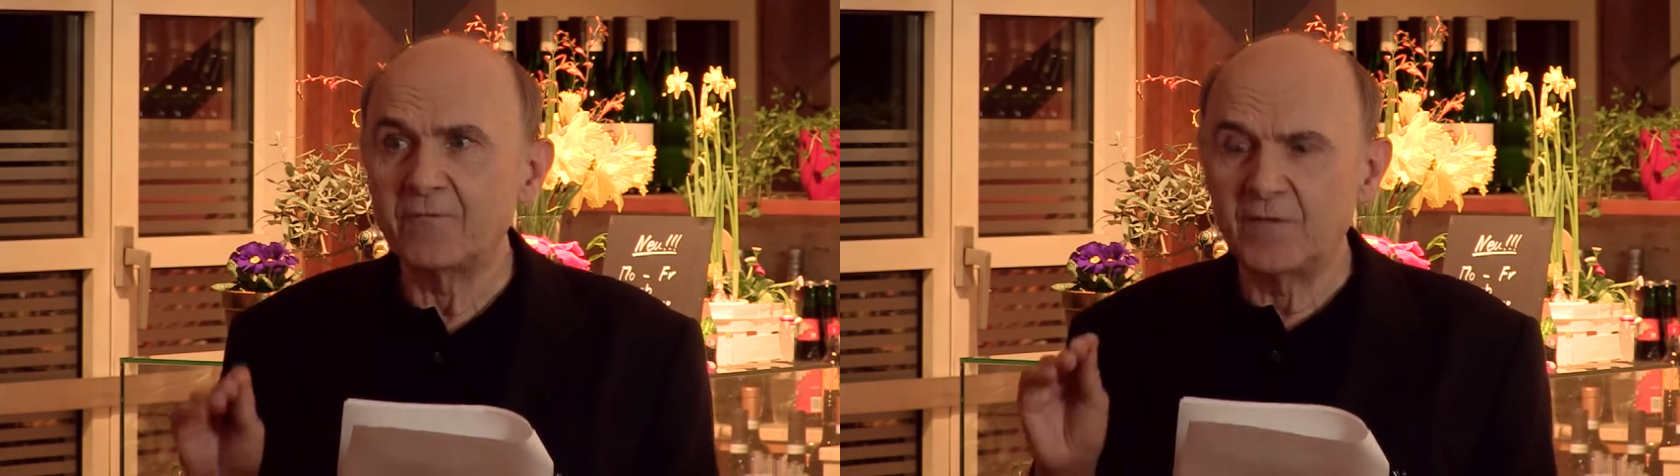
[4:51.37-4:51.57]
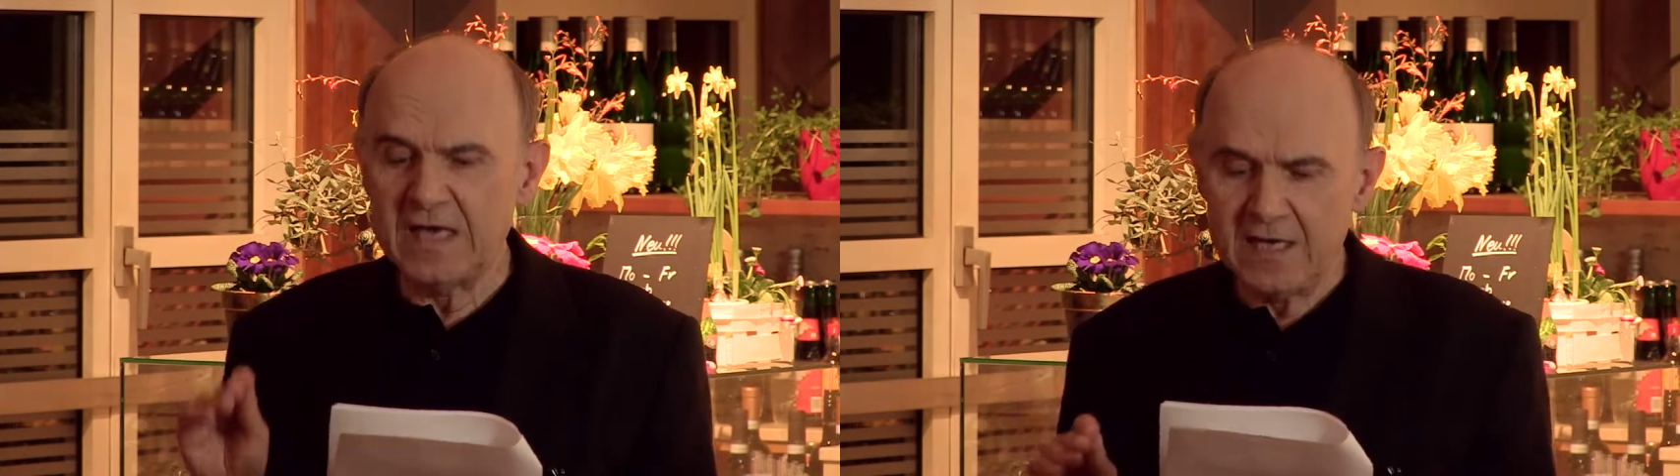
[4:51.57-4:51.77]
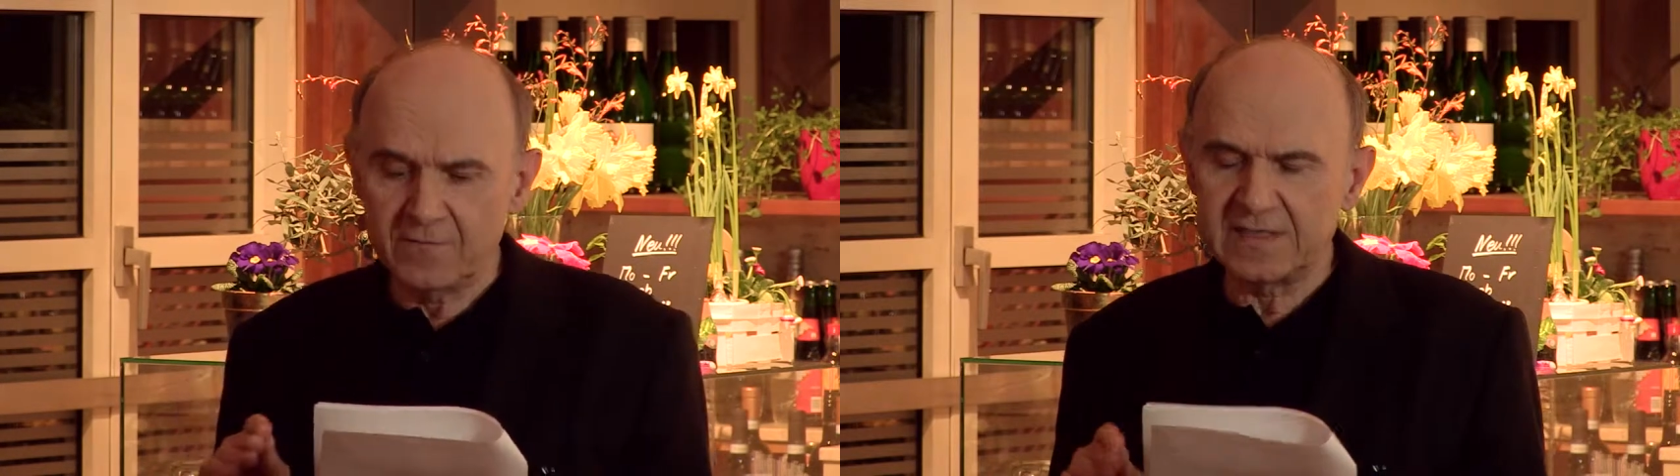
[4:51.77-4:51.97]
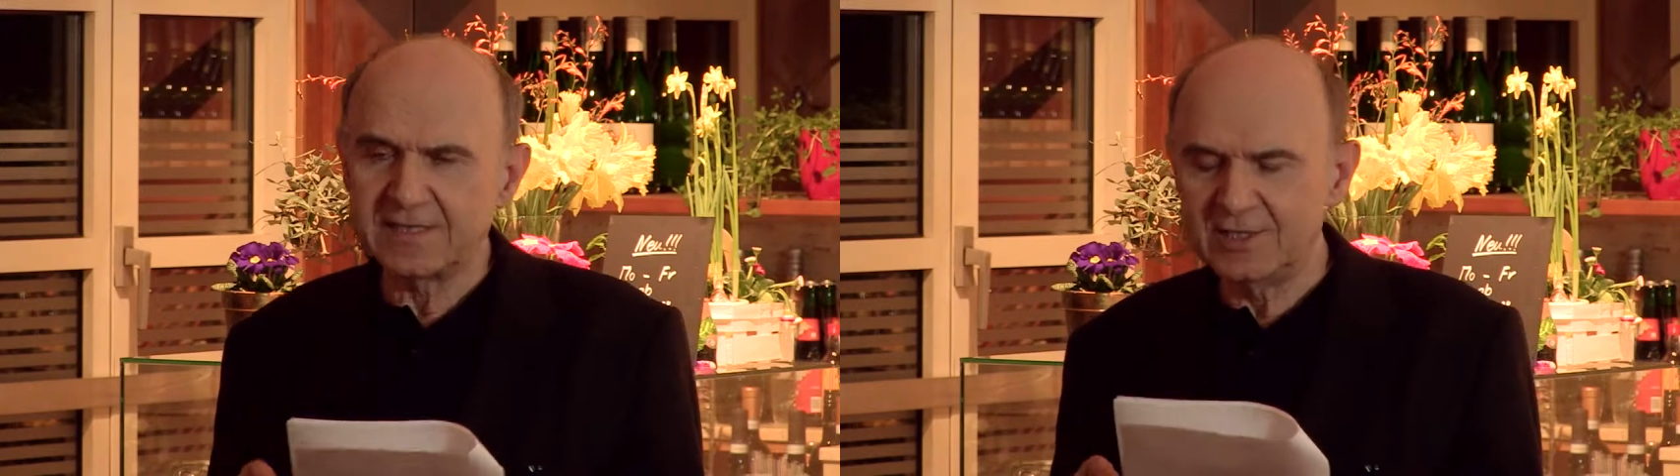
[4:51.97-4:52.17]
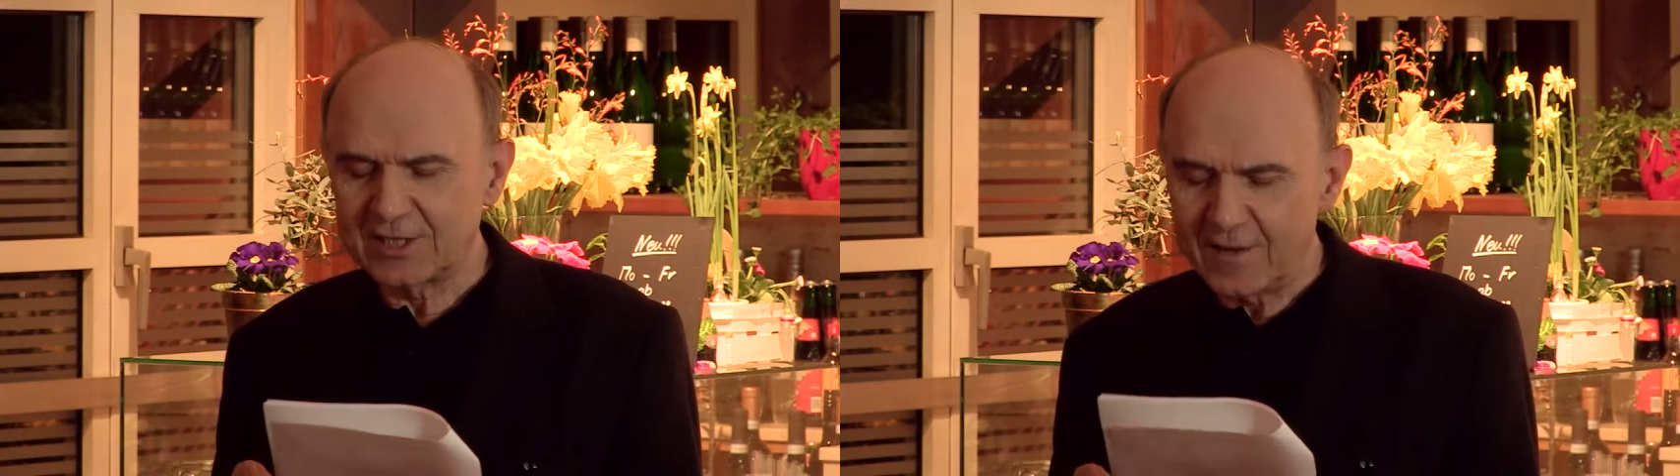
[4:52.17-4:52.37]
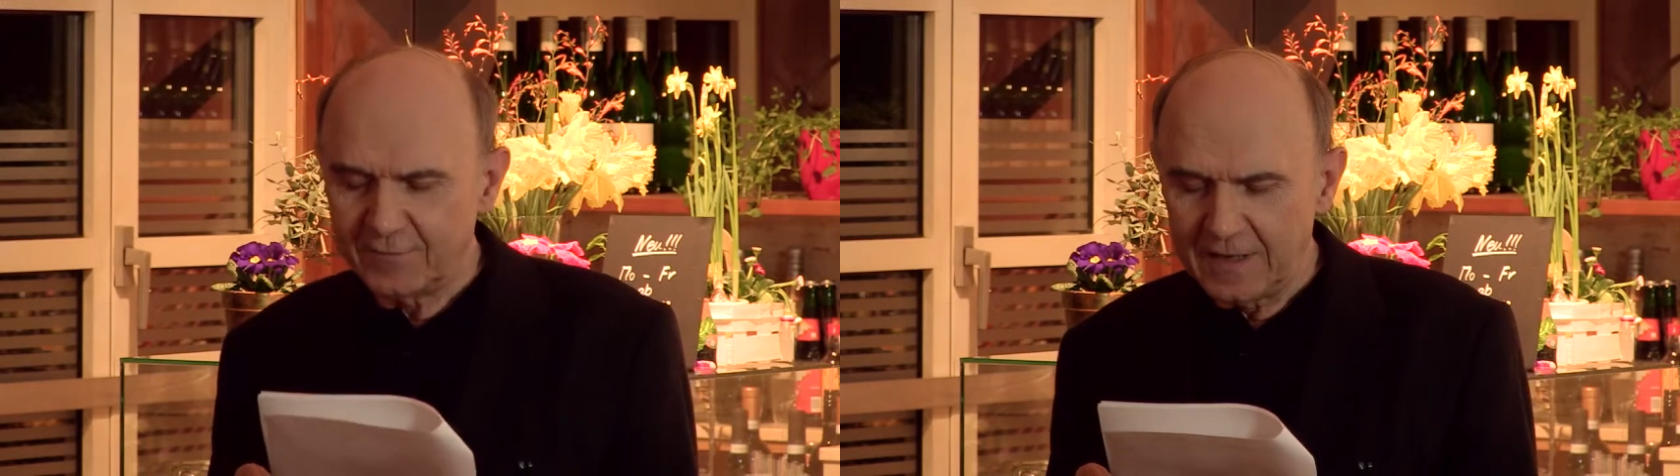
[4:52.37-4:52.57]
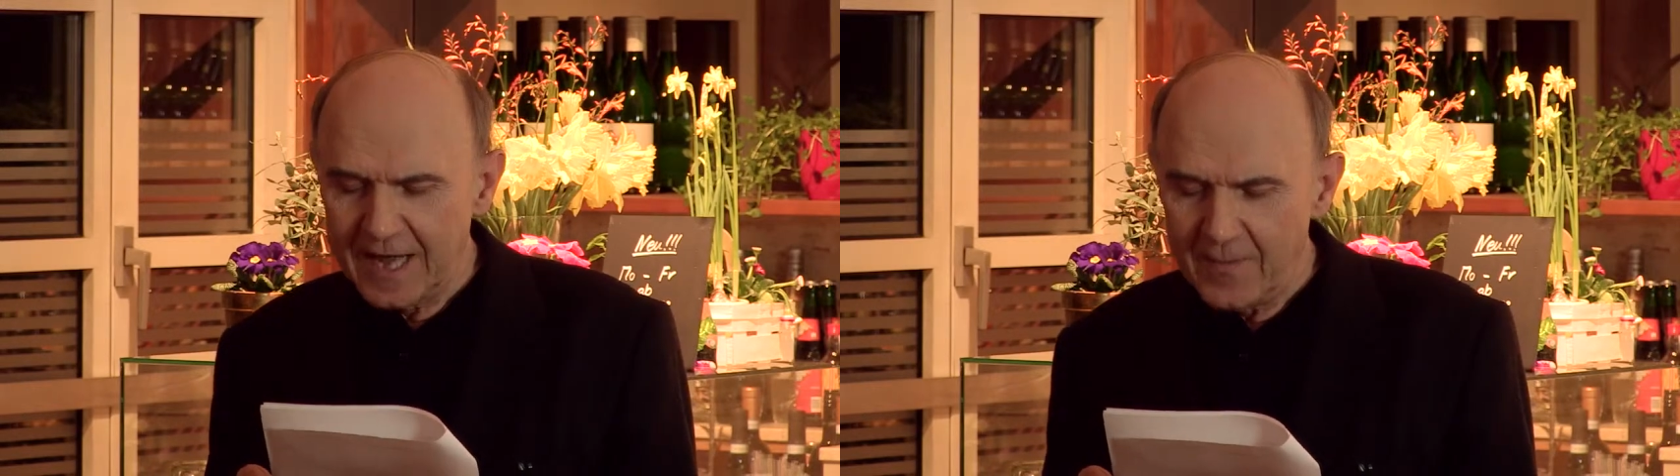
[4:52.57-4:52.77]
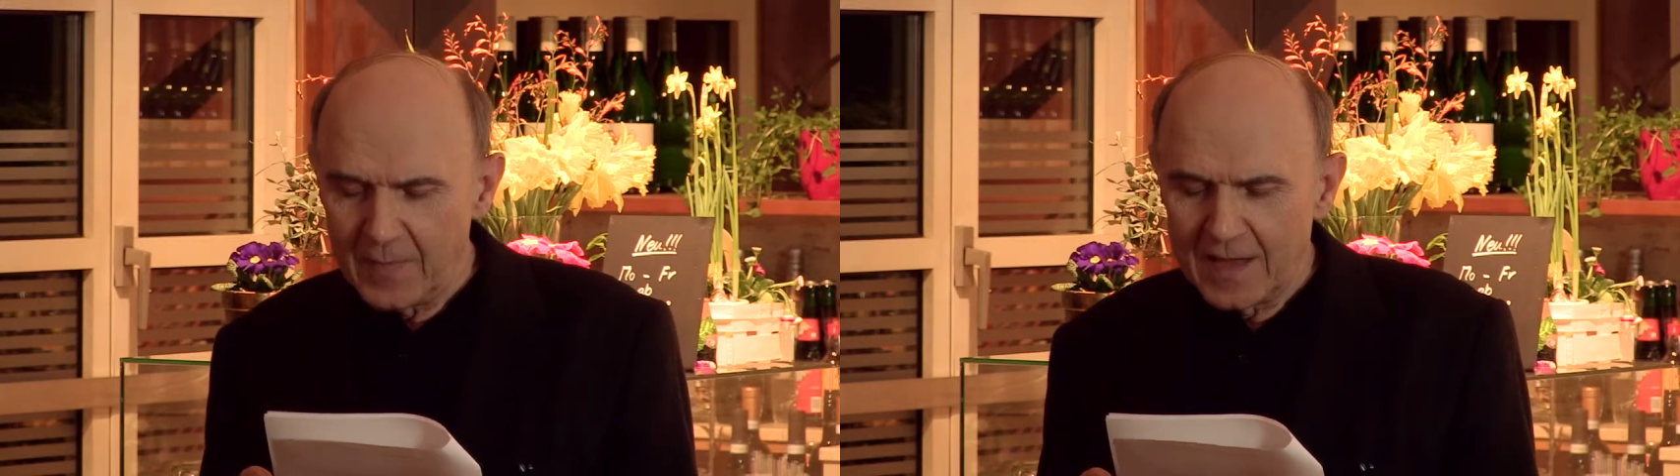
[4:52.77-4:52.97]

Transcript: wie Wissenschaftler,